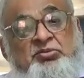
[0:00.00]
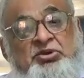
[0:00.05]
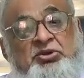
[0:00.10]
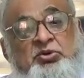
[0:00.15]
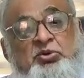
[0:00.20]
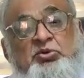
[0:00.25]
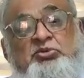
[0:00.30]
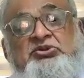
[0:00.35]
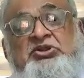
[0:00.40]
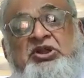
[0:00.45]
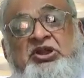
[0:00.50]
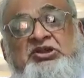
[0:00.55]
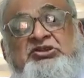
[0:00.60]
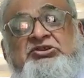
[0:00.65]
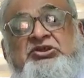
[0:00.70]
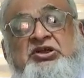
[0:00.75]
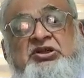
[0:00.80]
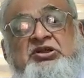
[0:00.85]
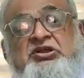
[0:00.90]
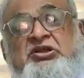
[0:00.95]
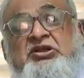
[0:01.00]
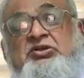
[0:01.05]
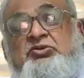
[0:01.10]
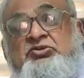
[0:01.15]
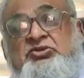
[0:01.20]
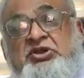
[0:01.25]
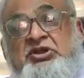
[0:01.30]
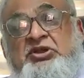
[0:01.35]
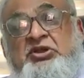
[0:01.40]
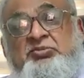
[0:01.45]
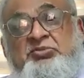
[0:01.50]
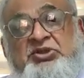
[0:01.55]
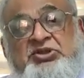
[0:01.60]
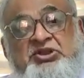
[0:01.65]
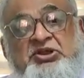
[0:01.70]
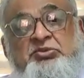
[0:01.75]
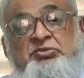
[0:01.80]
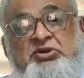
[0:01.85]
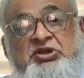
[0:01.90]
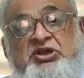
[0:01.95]
भी लोग तलाश कर रहे हैं उसके लिए
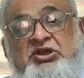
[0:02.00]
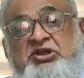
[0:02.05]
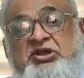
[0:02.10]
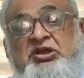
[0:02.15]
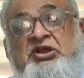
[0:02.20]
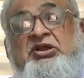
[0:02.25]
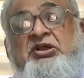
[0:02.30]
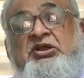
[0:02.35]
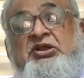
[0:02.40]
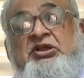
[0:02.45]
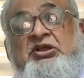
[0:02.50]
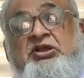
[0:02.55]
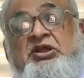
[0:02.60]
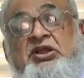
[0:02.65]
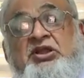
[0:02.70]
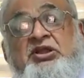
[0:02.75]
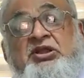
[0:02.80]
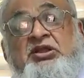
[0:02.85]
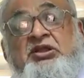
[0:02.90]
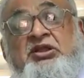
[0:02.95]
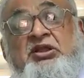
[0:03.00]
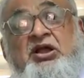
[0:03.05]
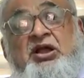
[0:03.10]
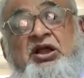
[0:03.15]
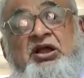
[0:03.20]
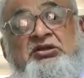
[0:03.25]
मेथड भी कर रहे हैं लेकिन